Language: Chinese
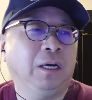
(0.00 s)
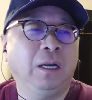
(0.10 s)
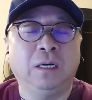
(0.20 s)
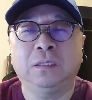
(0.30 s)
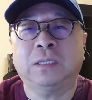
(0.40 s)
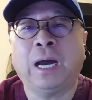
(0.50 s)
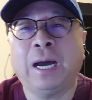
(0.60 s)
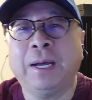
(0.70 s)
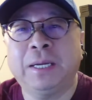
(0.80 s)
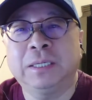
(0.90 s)
而
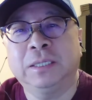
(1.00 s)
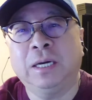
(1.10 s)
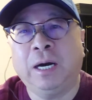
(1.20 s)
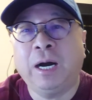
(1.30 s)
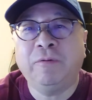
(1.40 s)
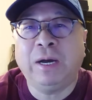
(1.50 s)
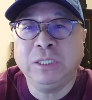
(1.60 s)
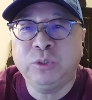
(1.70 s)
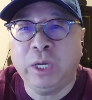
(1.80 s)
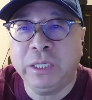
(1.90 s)
他啊
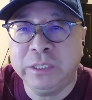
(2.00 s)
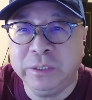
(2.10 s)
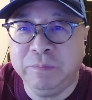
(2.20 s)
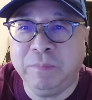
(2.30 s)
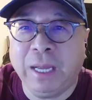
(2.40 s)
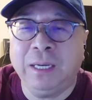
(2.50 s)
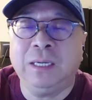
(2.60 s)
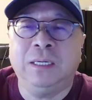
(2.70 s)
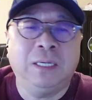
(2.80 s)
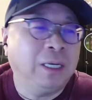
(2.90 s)
完全隐瞒
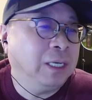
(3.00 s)
了